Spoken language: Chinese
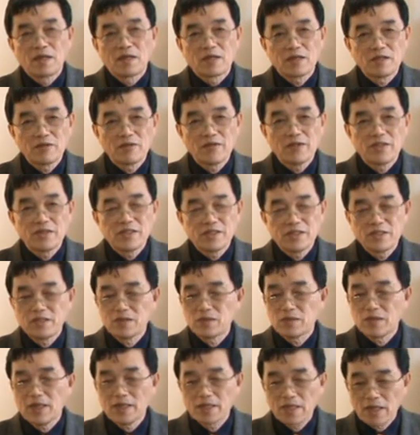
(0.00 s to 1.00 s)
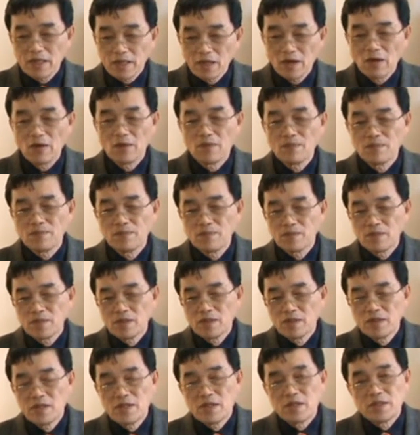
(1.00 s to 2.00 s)
各位室友，大家好。
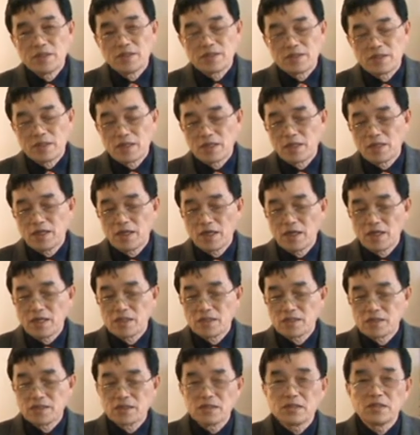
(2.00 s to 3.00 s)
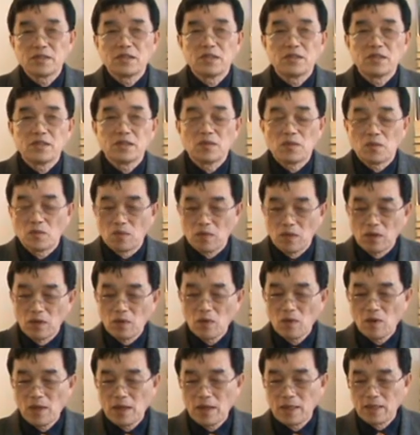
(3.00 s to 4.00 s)
今天是
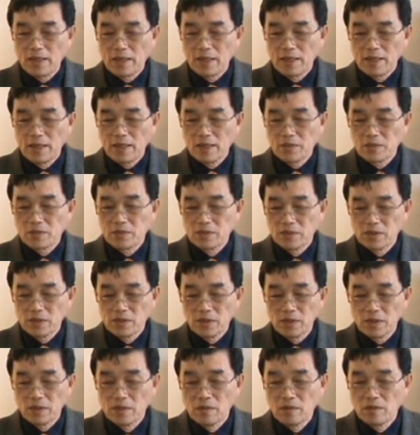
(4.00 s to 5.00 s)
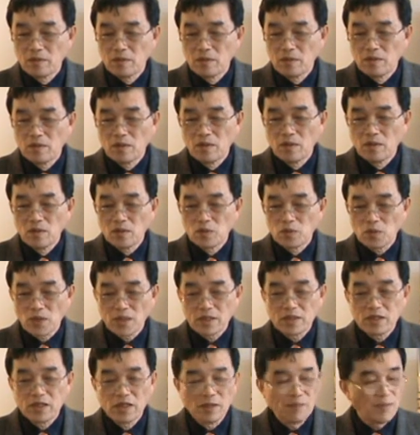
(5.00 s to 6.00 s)
文化能量学
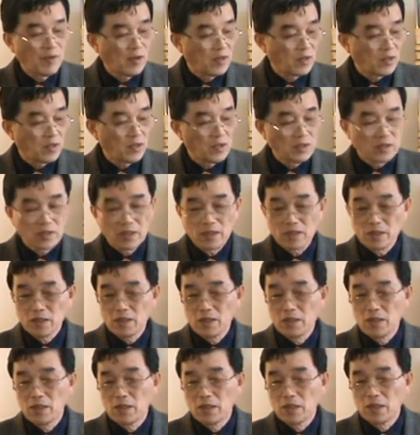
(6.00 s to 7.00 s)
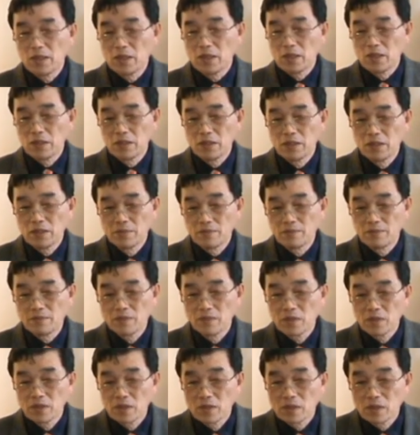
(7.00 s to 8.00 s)
专题报告的第
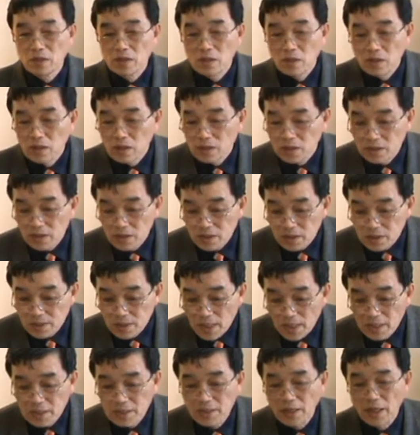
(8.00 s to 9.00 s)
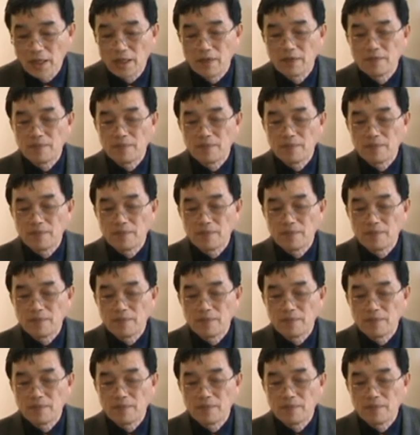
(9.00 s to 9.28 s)
十三讲。